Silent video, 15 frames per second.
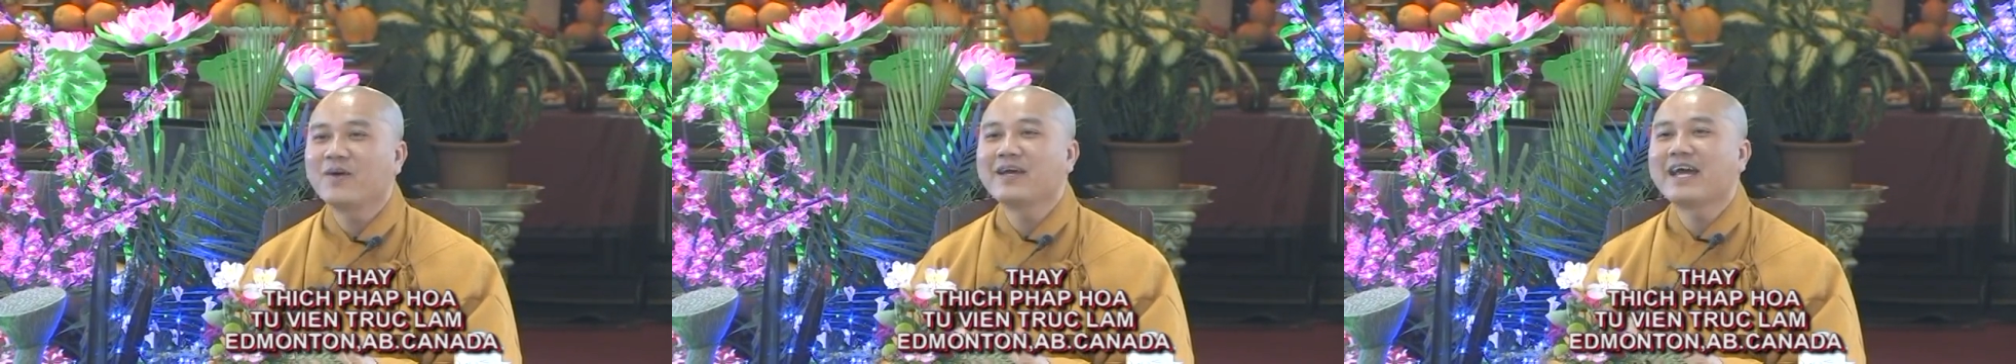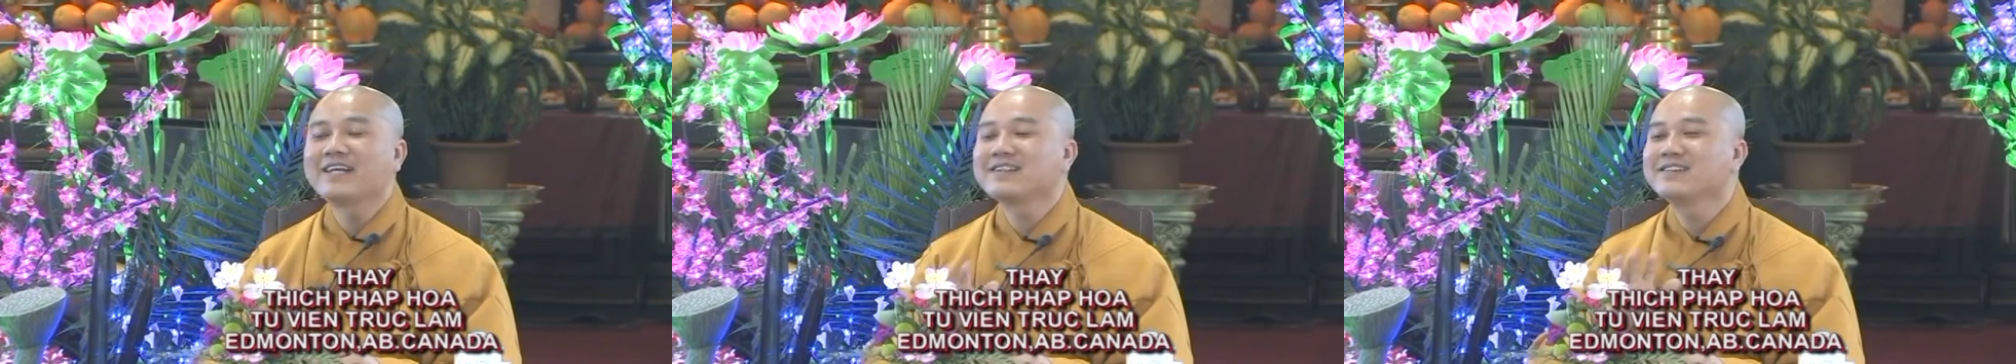
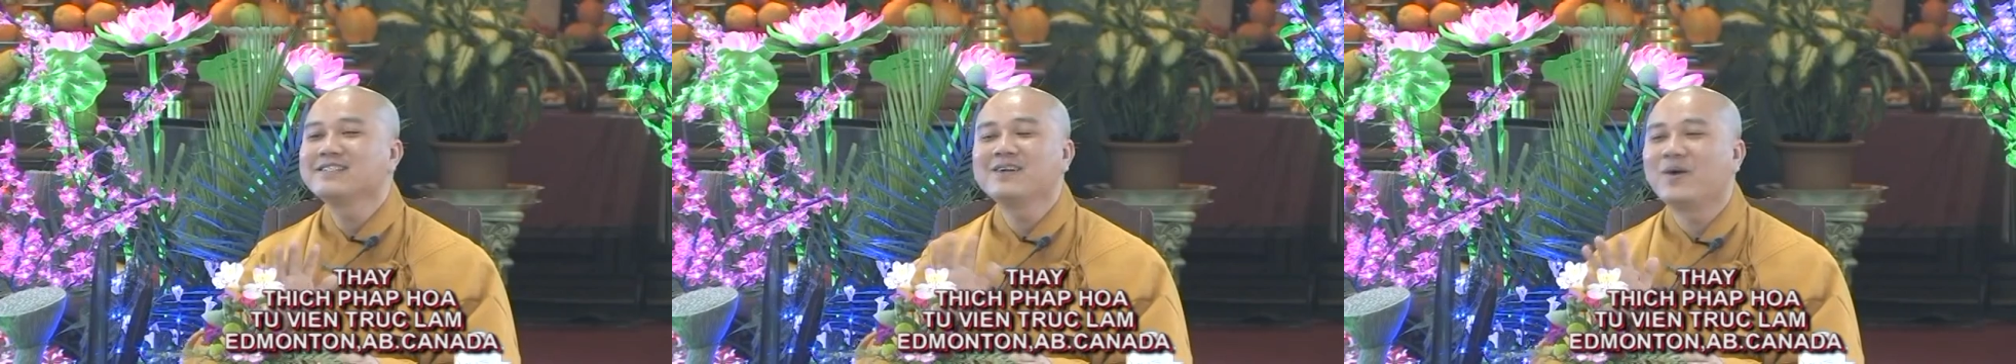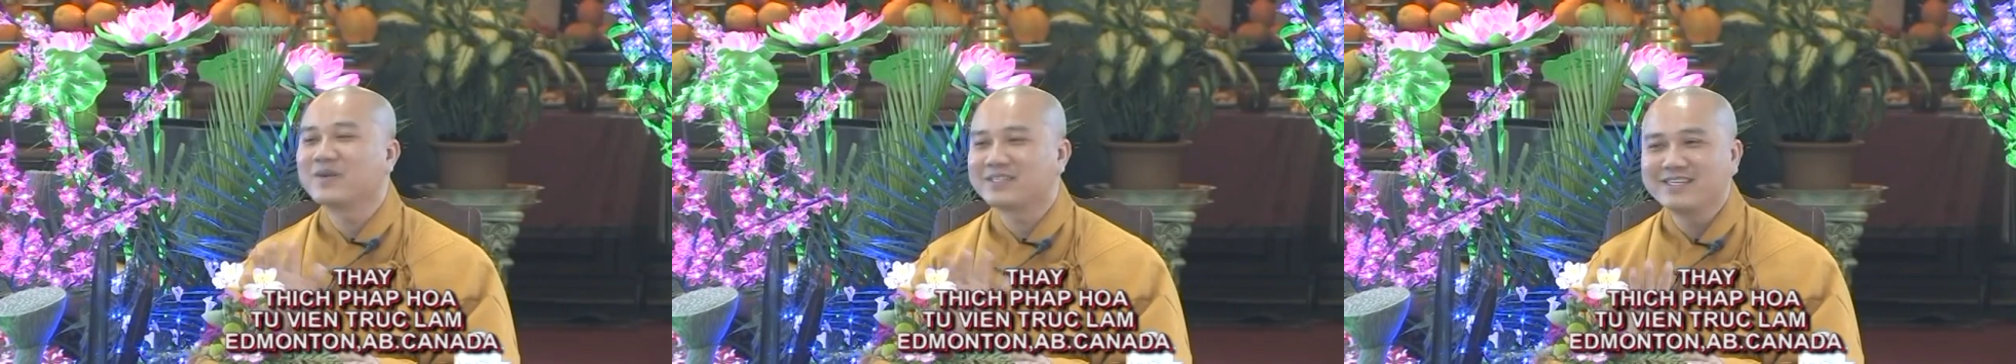thôi anh
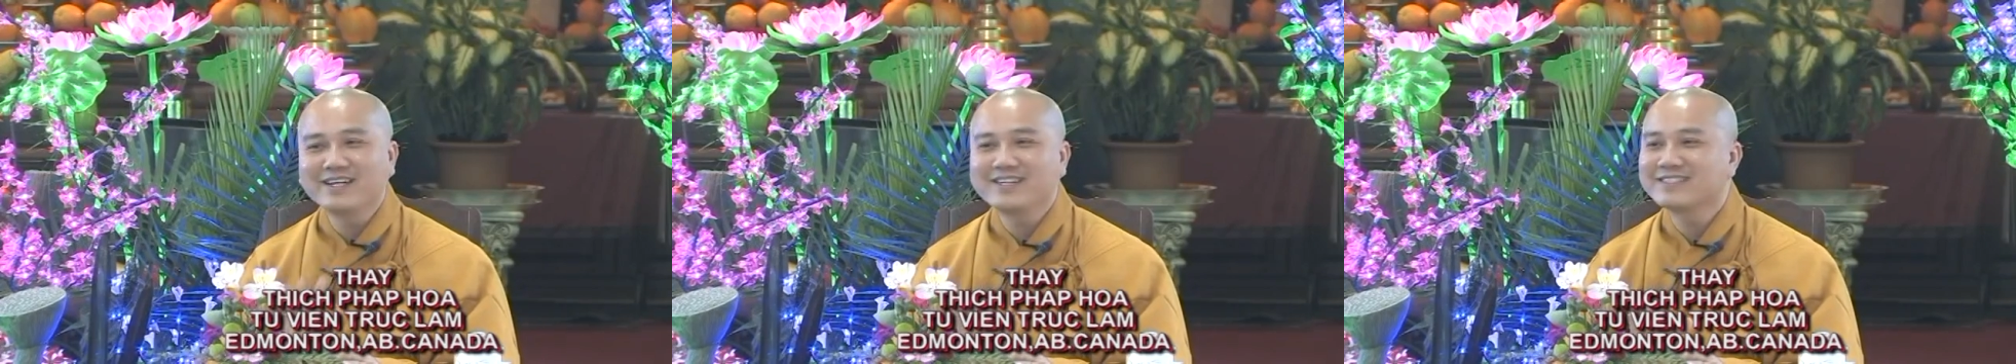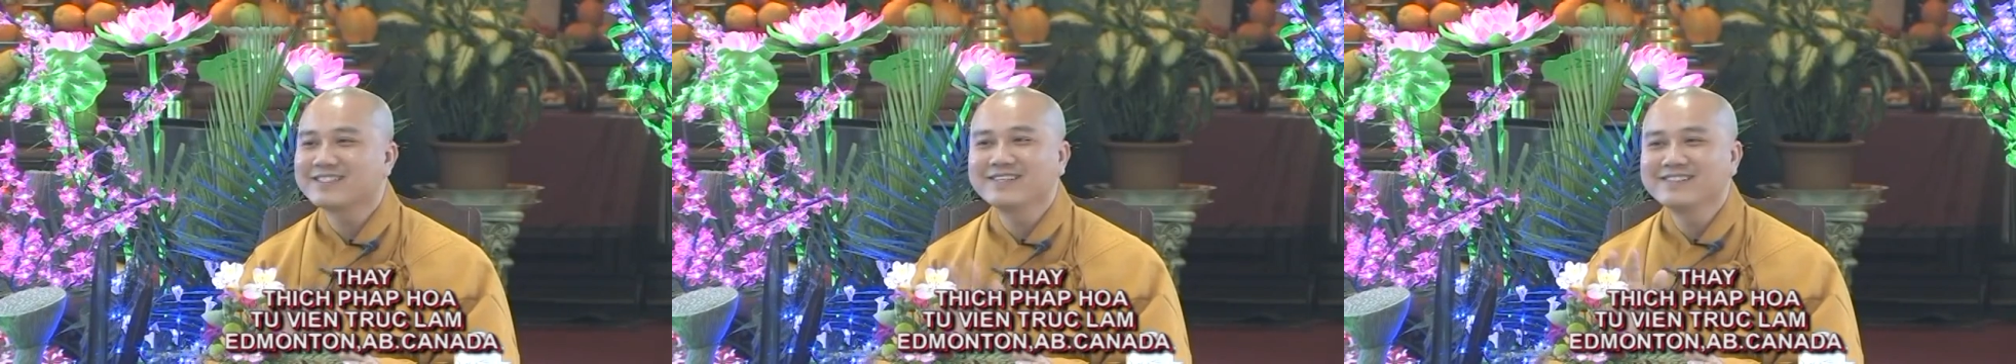cứ ngồi
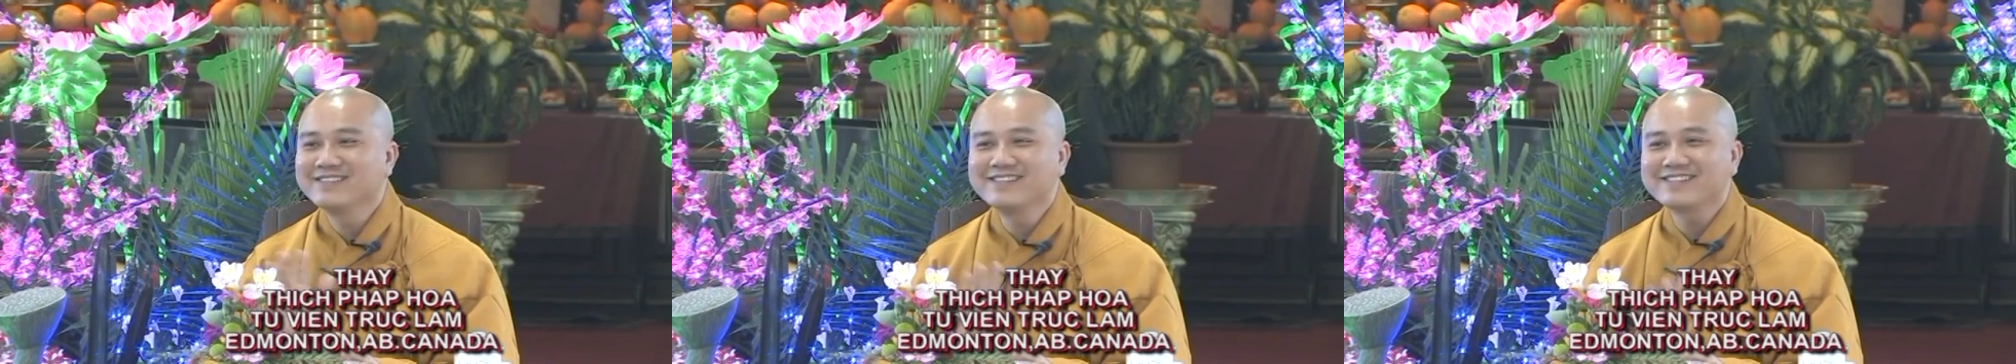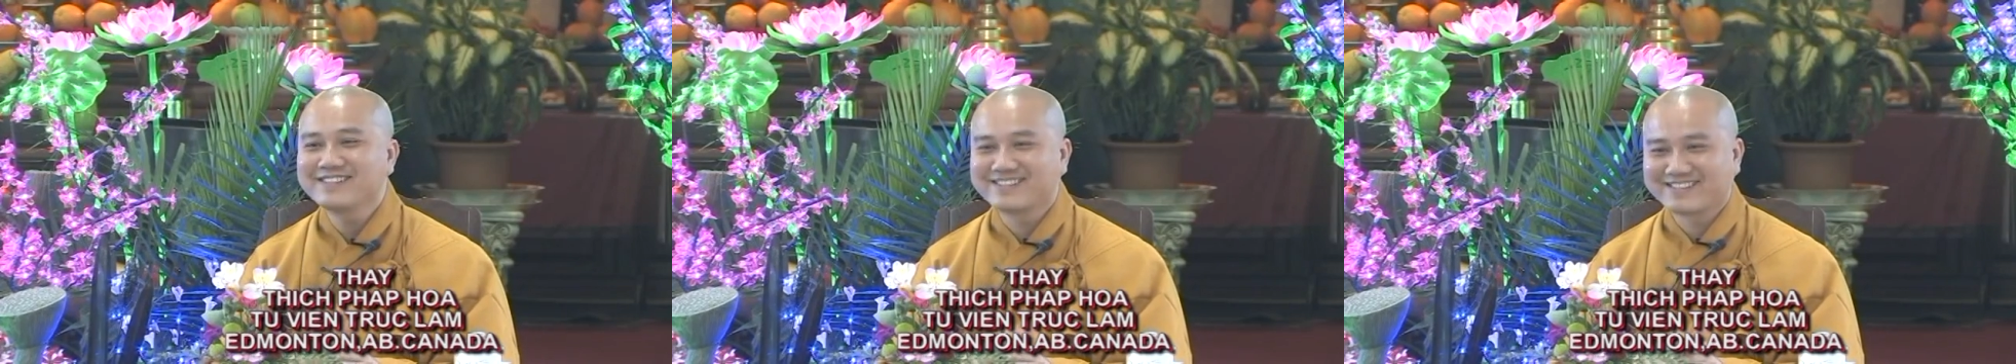chơi xơi
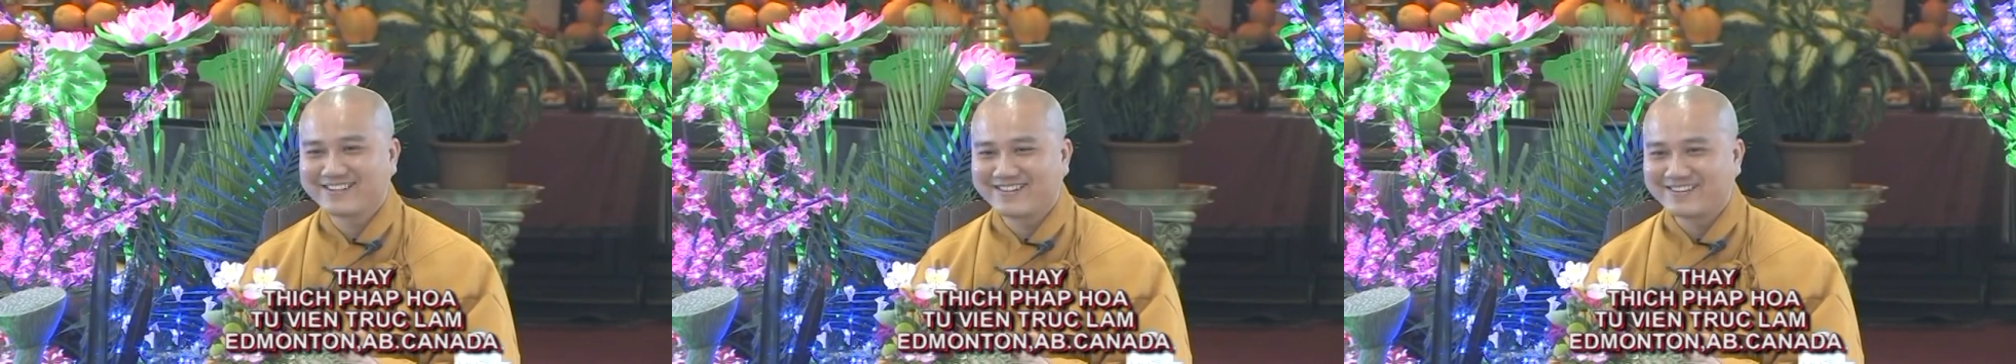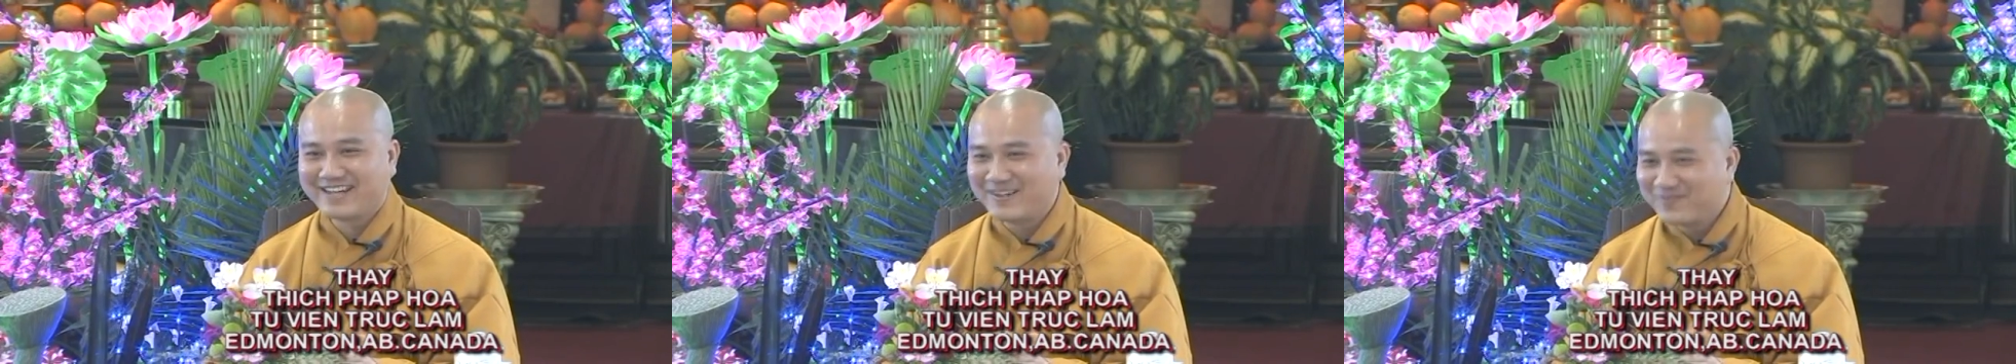nước
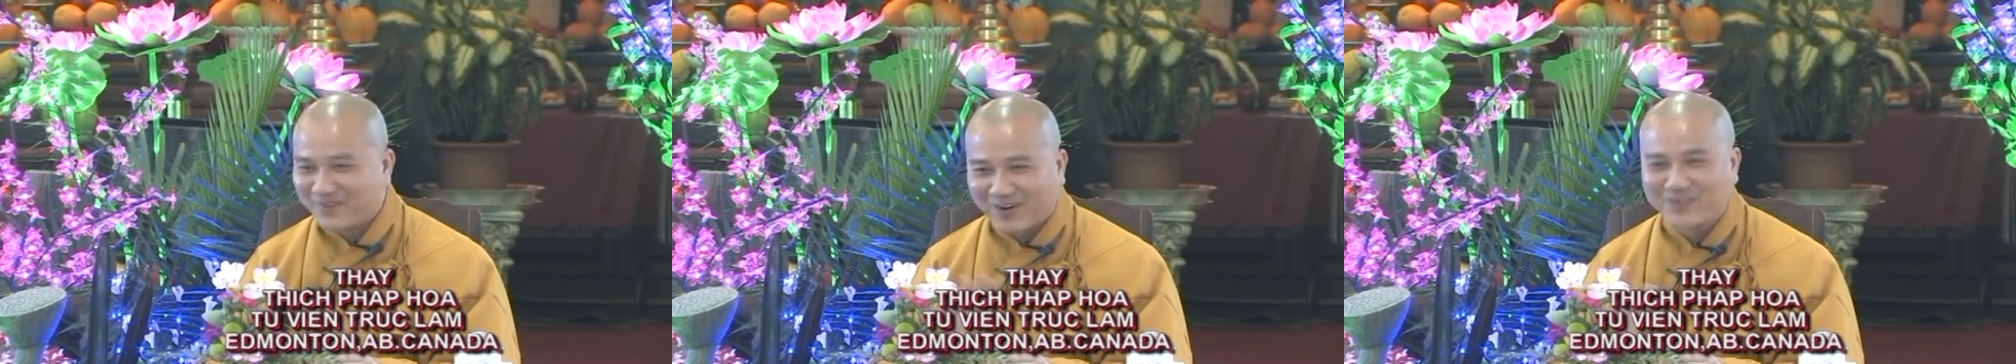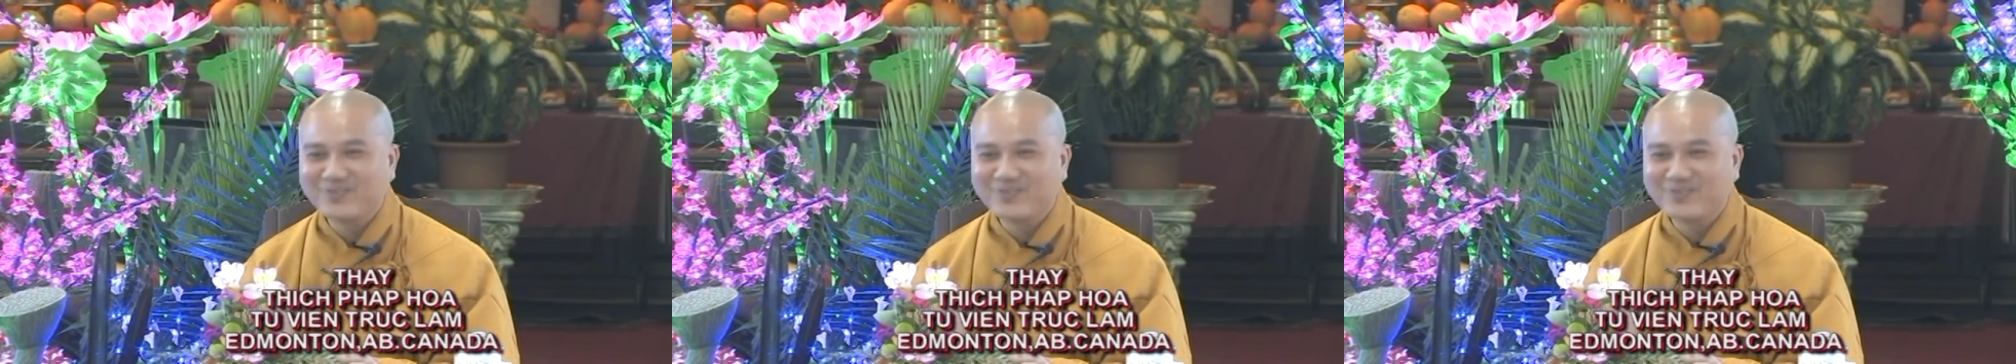được rồi, để